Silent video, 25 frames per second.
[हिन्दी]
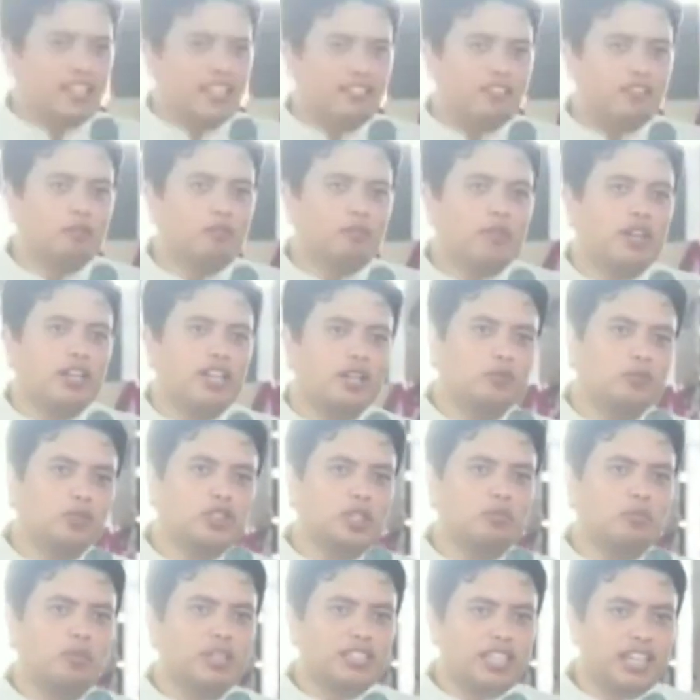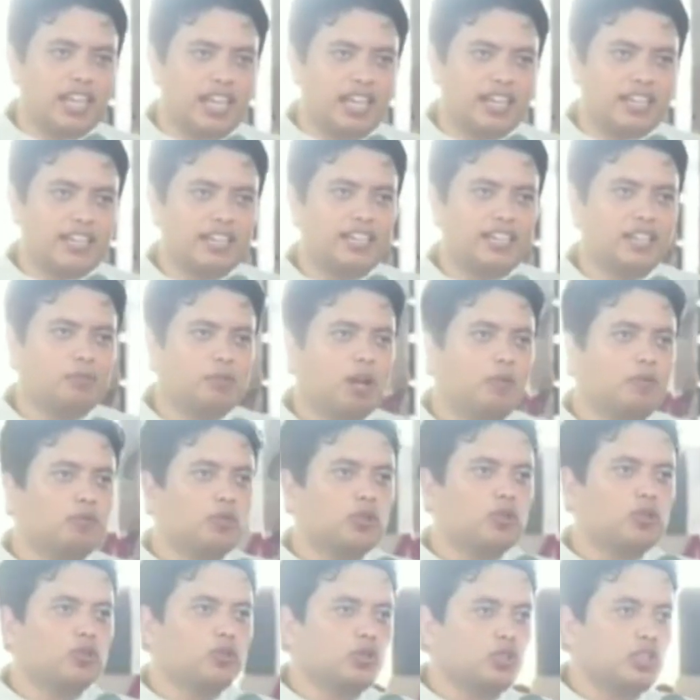गवर्नमेंट ने मुझे बताया कि हम
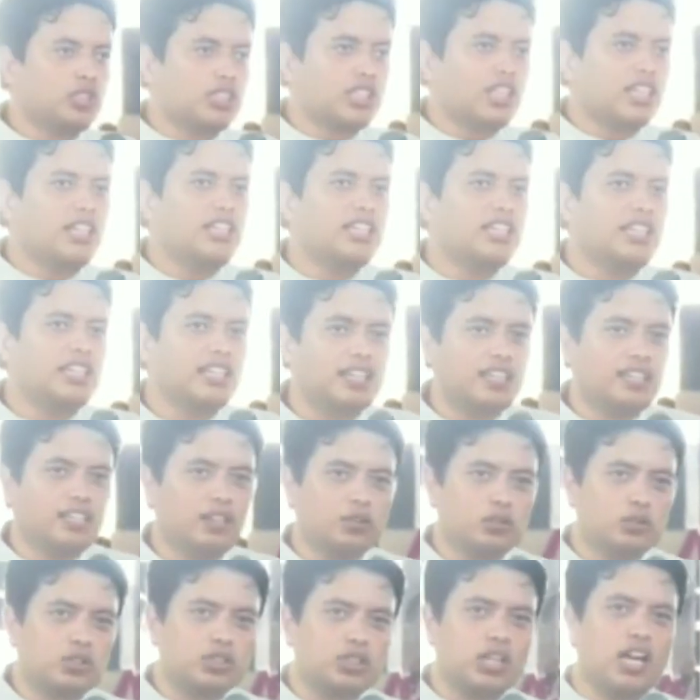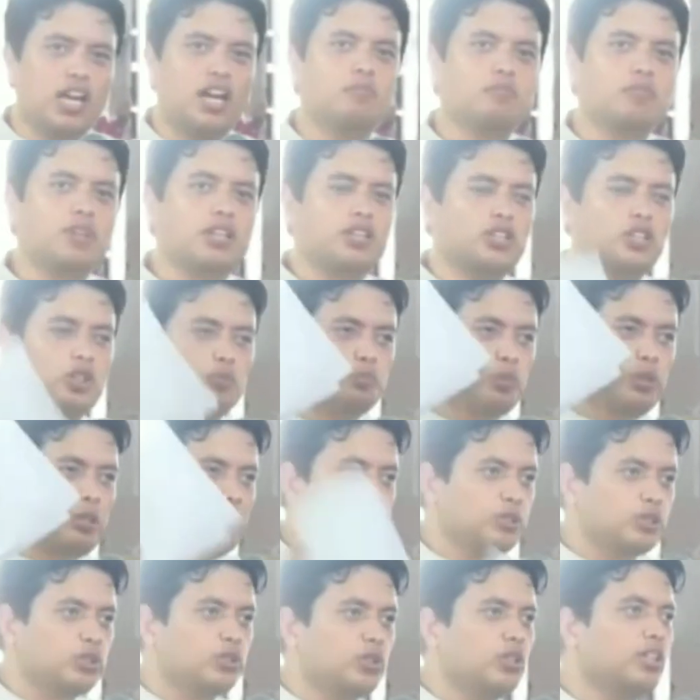आपको उस चैरिटी के लिए उस काम के लिए जो
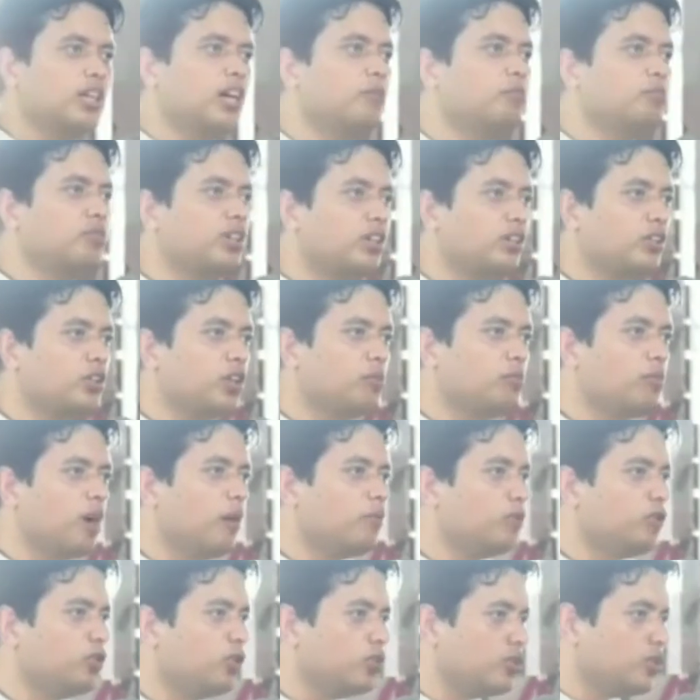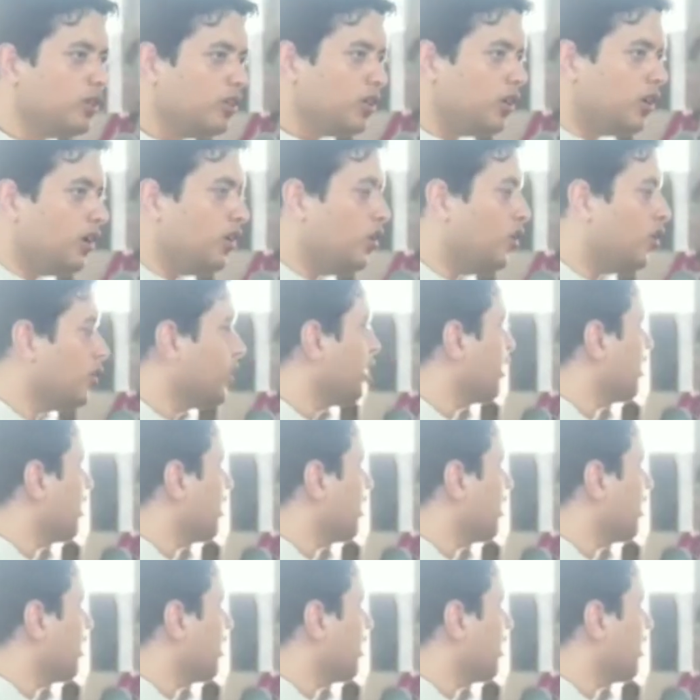परमेश्वर का आप कर रहे हो हम आपको ऑनर